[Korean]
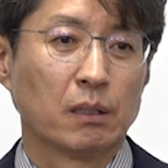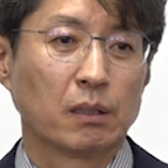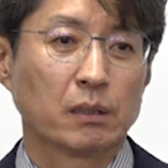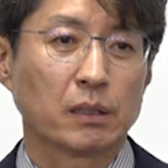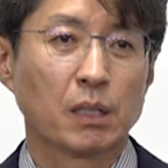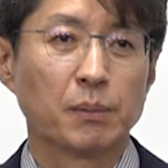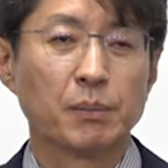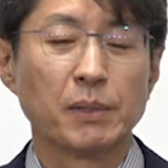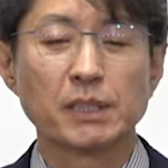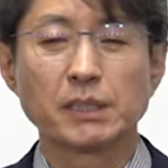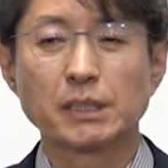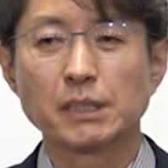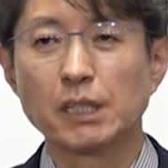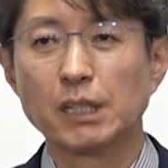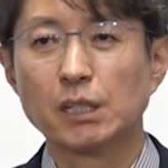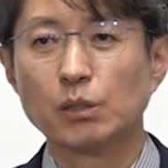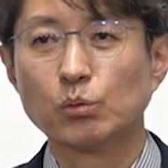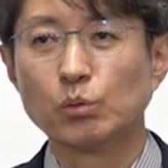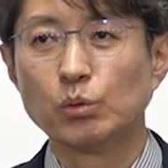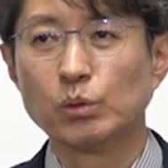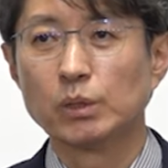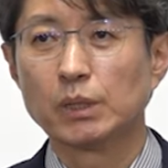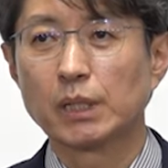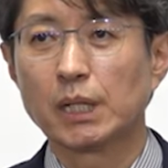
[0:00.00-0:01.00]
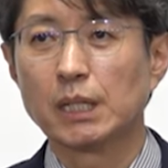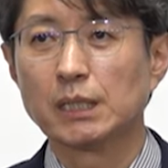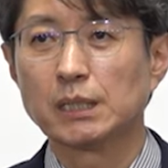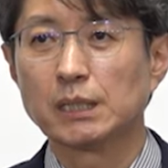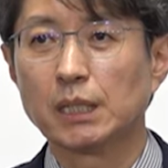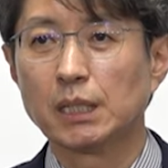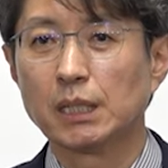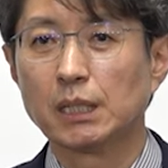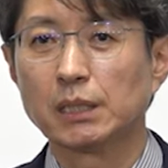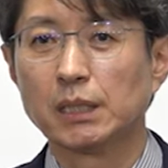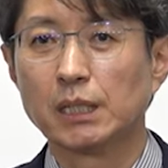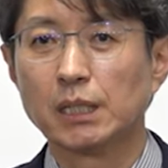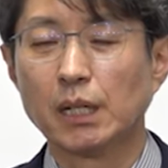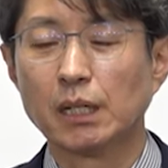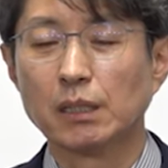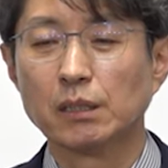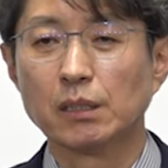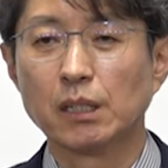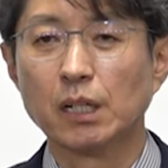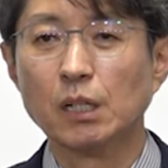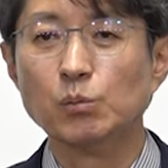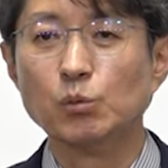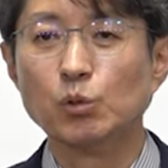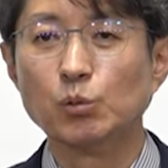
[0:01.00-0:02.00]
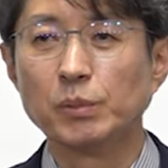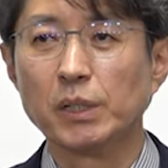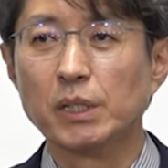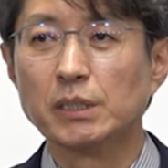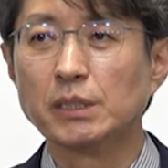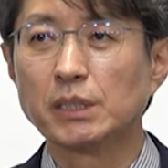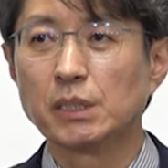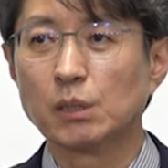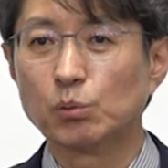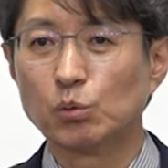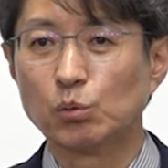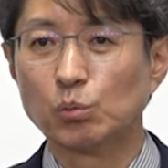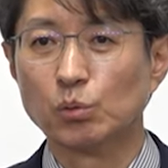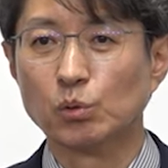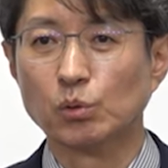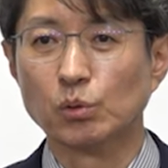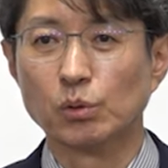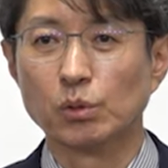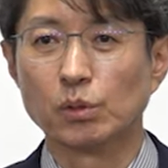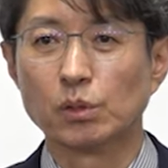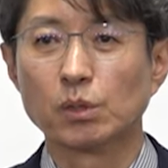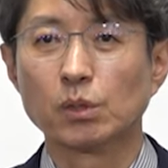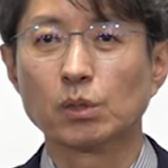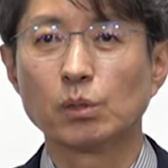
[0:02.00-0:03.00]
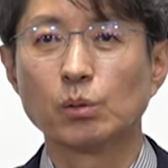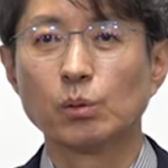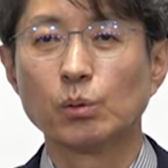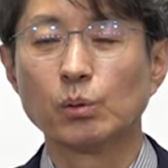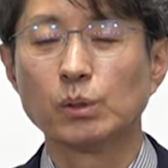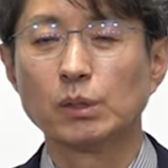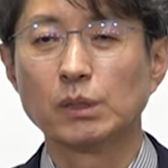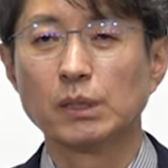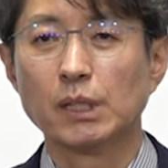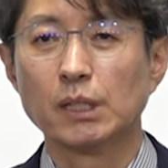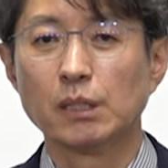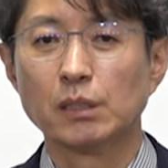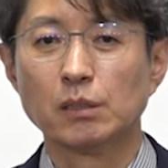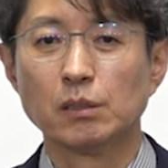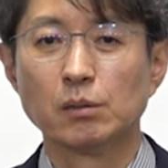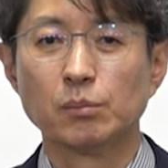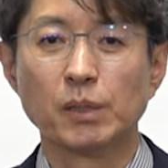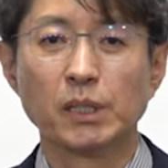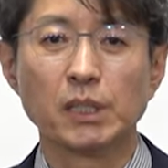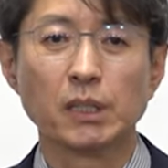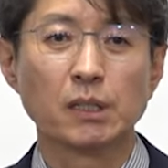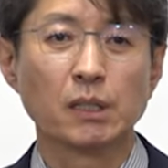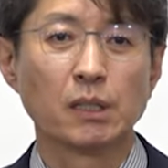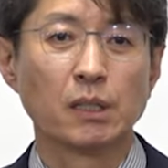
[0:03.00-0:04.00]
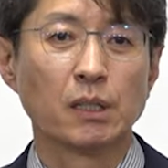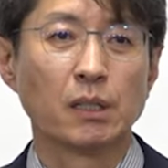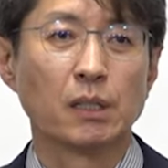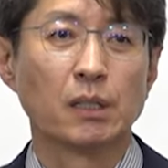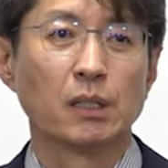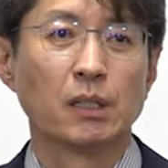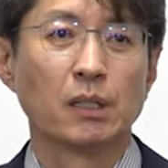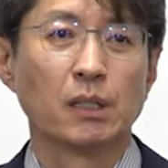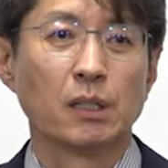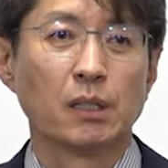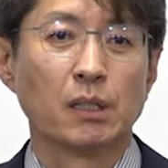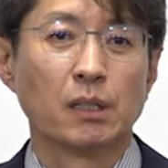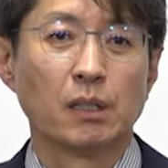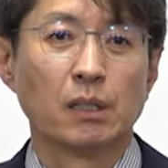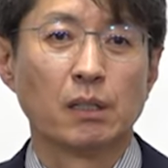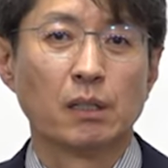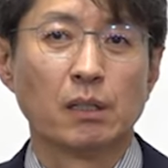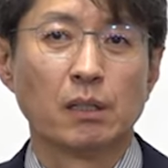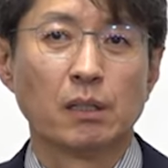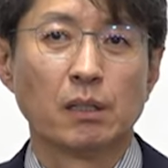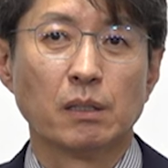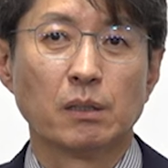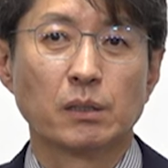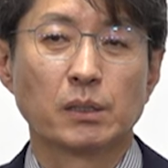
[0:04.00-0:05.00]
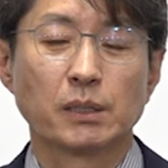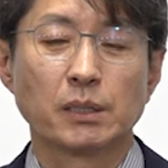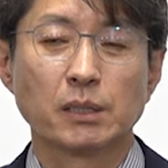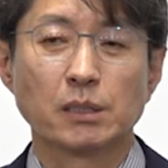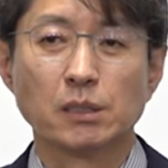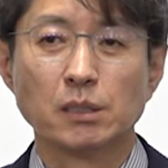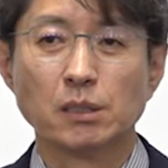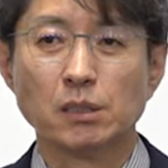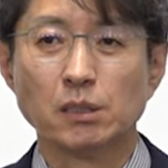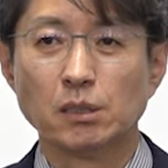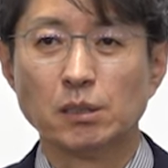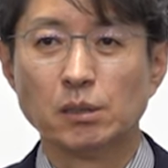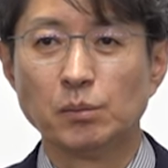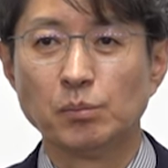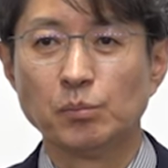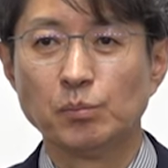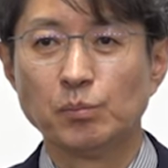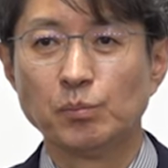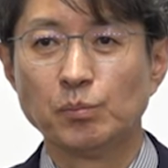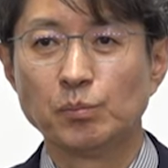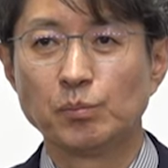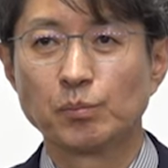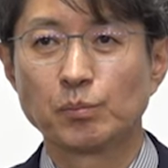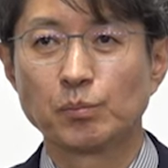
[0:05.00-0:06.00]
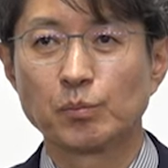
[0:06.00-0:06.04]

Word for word: 개발 제한 구역 해제에 대한 의무 면제 부분, 또 그 다음에 어 지금